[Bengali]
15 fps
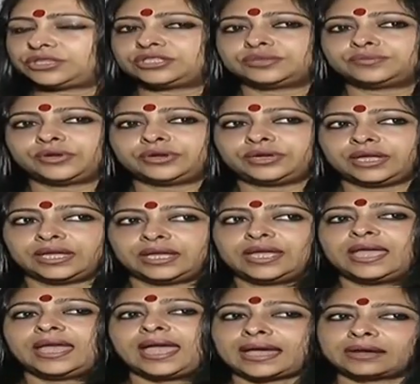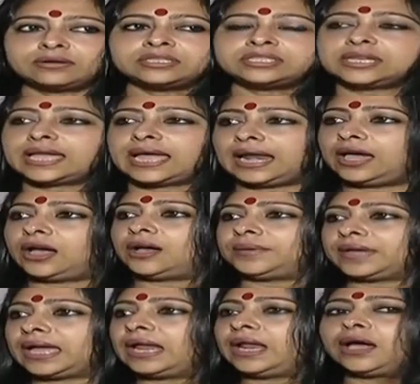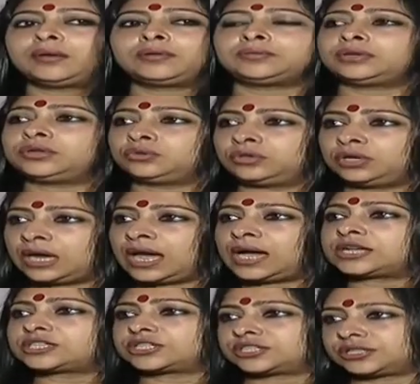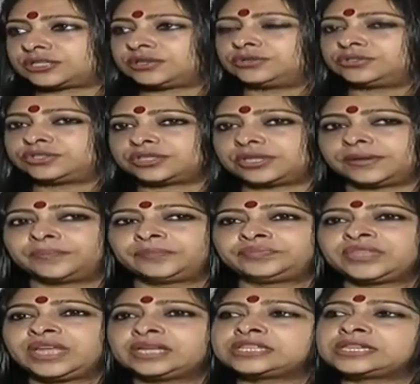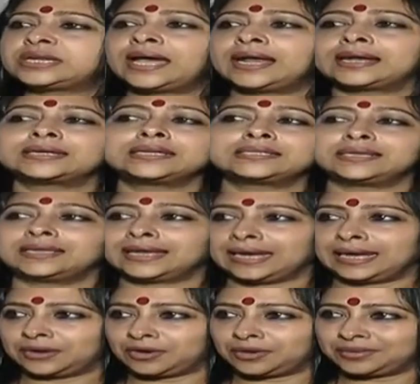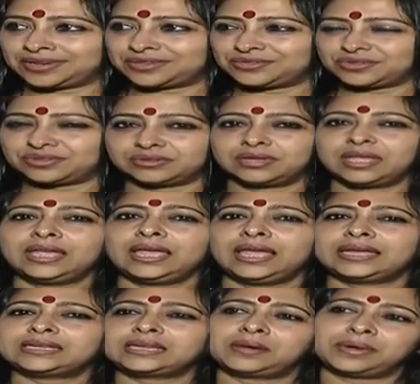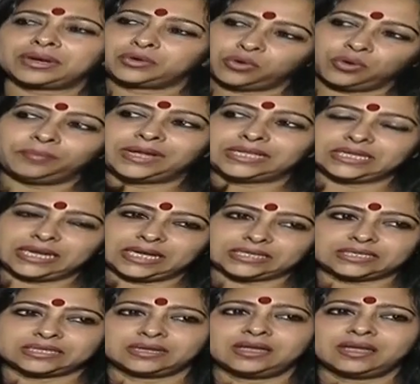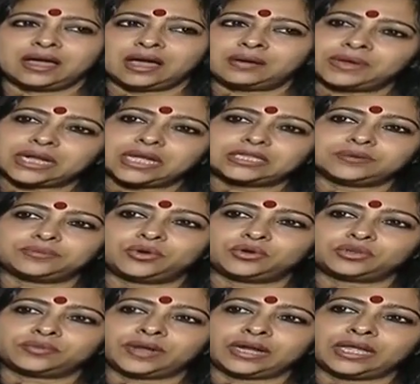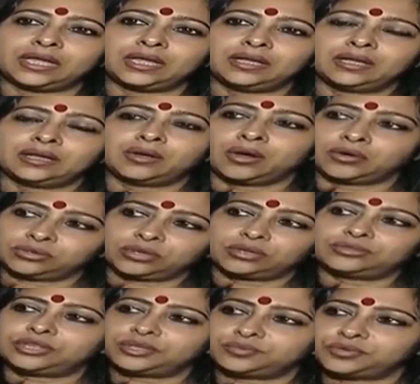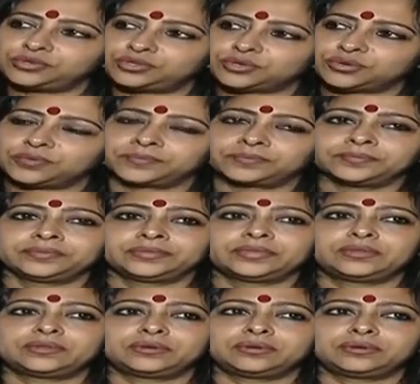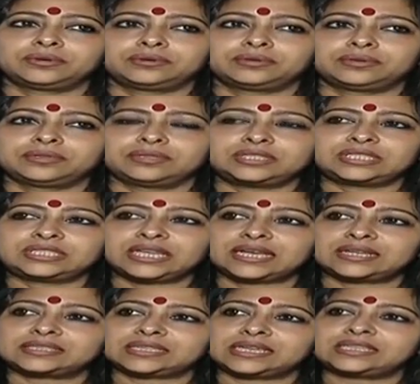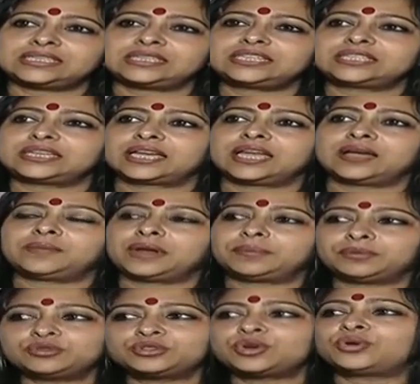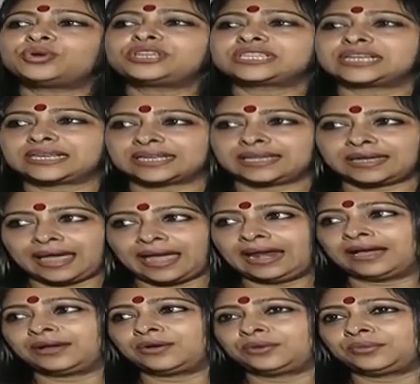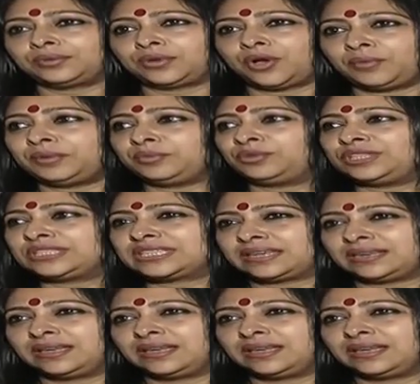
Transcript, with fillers: জীবন নিয়ে এখন যে খেলা হবে খেলা হবে বলে উল্লাস হচ্ছে সেটা আর একটা ছেলে খেলা করবার জন্য এটা আমার খুব বাজে লাগছে আমার কাছে ভোট মানে গণতন্ত্রের পুজো তো যে যে জিনিসটাকে আমরা পুজো করি সেটাকে খেলা করবে হবে বলছেন